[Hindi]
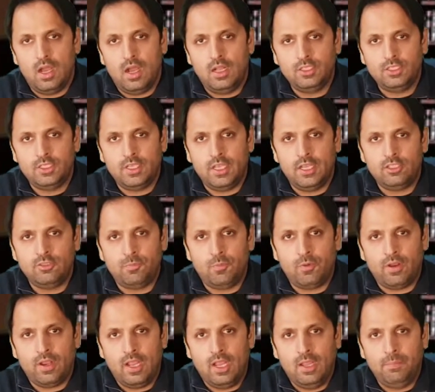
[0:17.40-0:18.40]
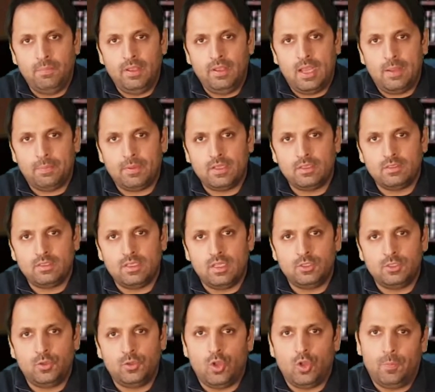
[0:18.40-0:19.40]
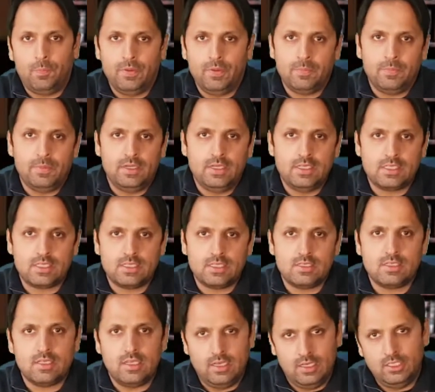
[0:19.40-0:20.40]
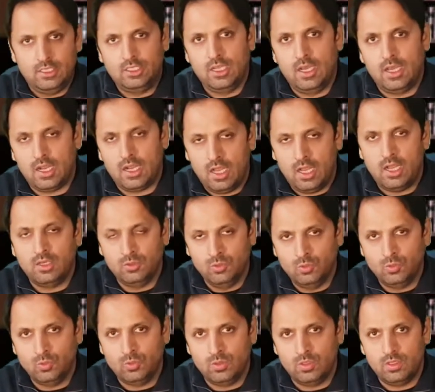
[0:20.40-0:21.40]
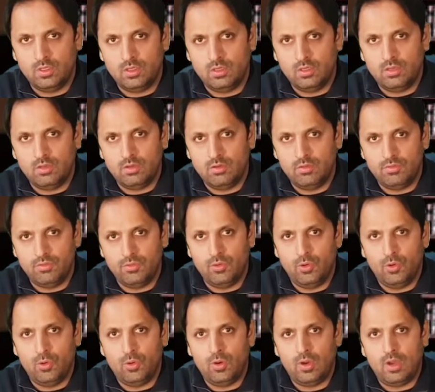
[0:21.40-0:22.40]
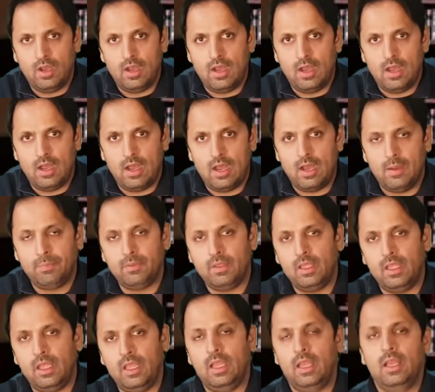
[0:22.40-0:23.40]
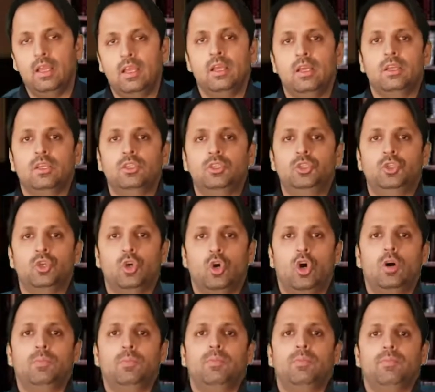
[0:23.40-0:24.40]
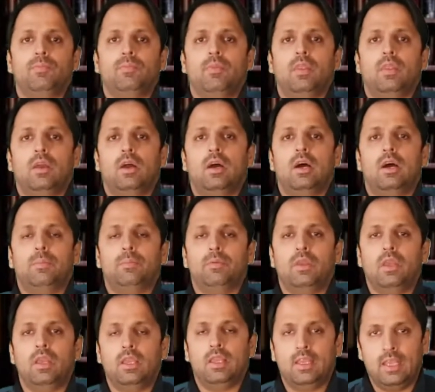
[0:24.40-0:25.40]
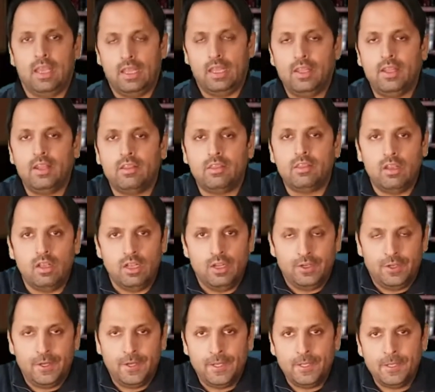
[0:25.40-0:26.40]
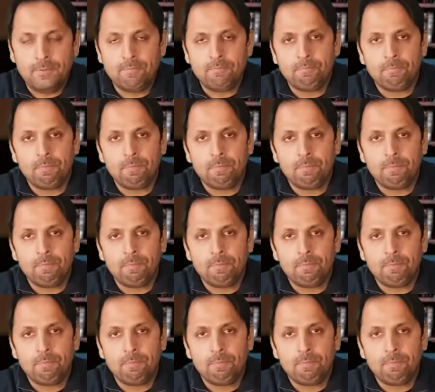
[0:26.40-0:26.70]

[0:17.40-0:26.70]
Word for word: आज के इस प्रोग्राम में आपके साथ जो टॉपिक मैं डिस्कस करने जा रहा हूँ वो आपके जॉब आपके कैरियर से रिलेटेड है